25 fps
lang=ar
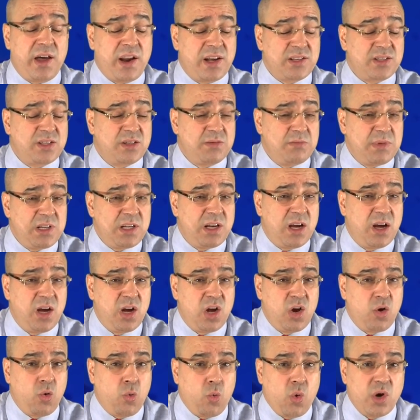رسمية
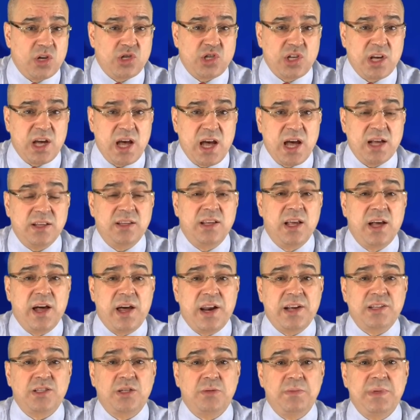وجهات
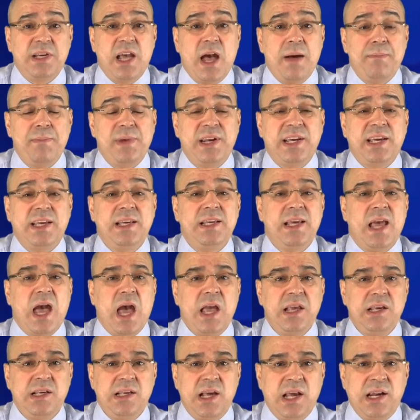رسمية أمريكية
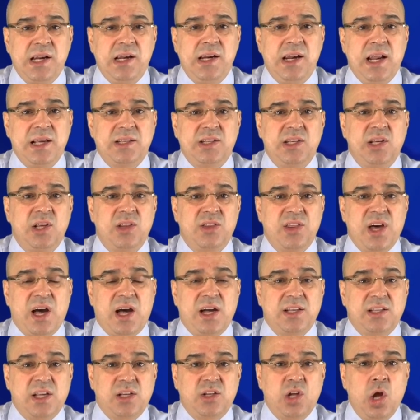هي التي
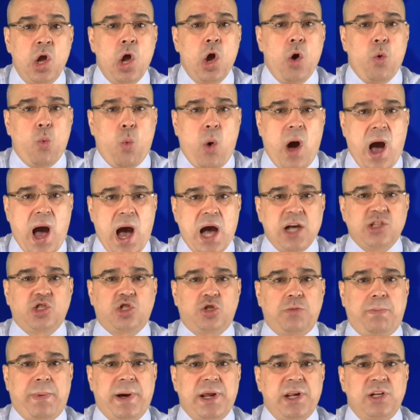ضغطت
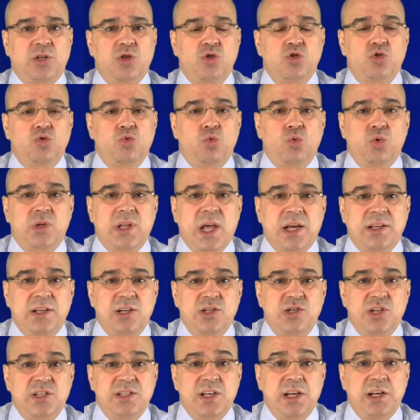وأجبرت السلطات
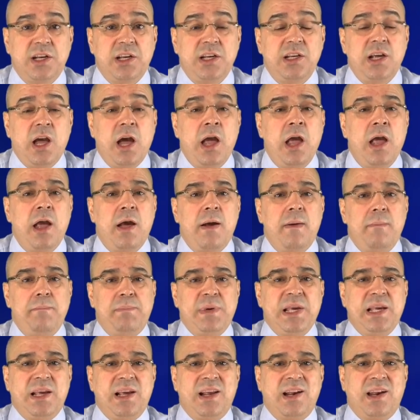الجزائرية
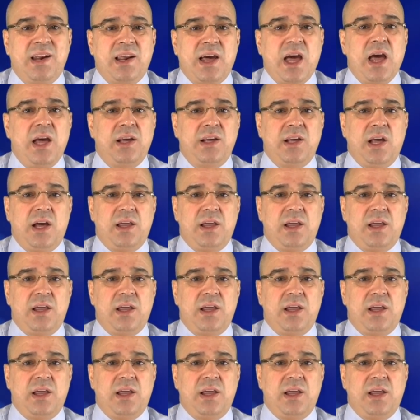بإلغاء